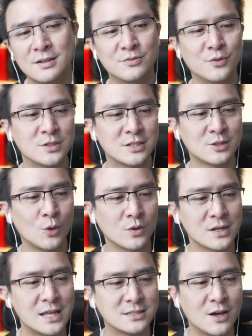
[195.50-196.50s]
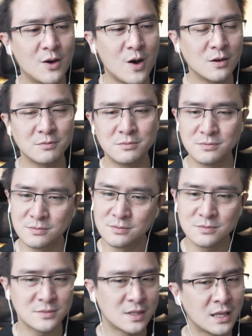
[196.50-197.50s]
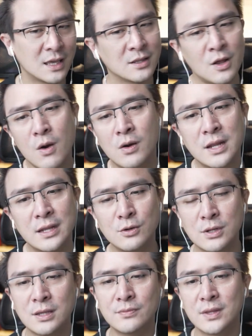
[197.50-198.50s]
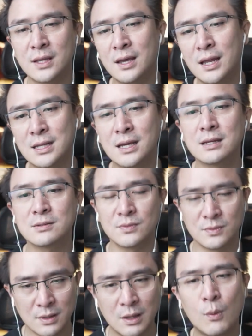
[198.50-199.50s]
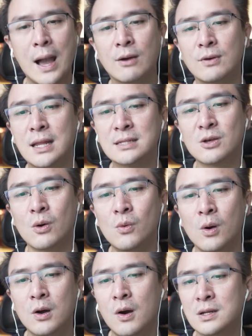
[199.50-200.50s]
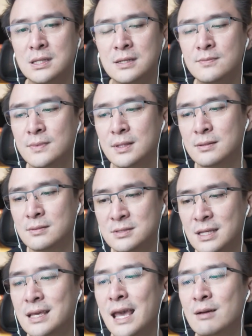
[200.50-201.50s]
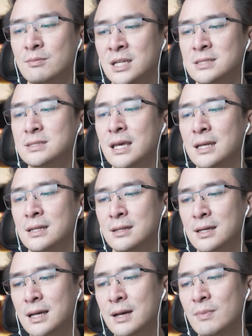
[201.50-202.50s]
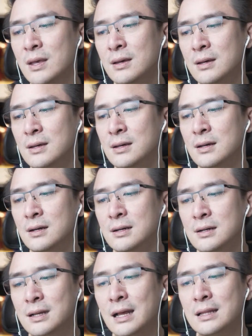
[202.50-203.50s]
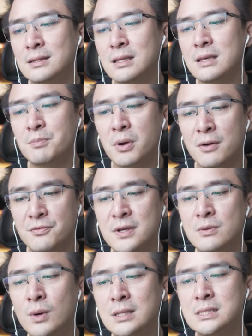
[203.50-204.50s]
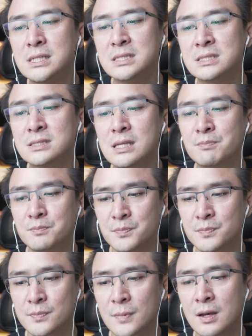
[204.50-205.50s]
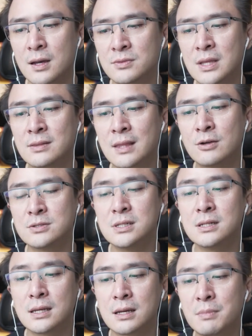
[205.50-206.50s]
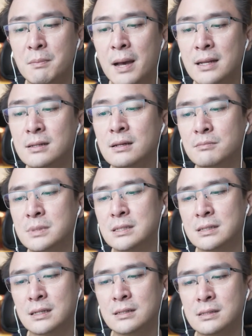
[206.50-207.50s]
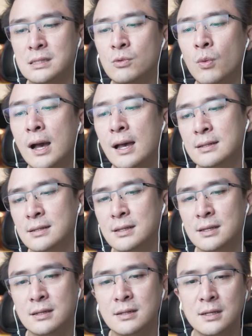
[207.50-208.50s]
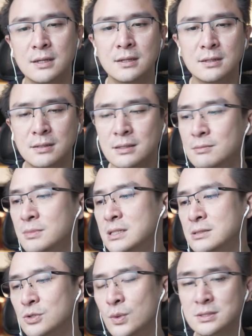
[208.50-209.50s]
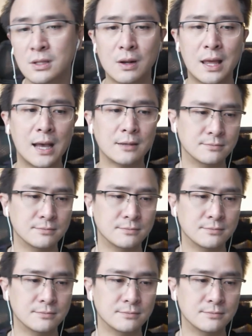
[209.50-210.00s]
ฝนจะตกแดดจะออก ยังไงดอกก็ได้เท่านี้นะฮะอันนี้ระวังไว้นะสองหัวข้อนี้สแกมชัดเจนนะครับการันตี profit ไว้ที่ 10อ่า10,000นะครับประมาณ 10,000นะอีวานนะฮะ10,000 US ดอลลาร์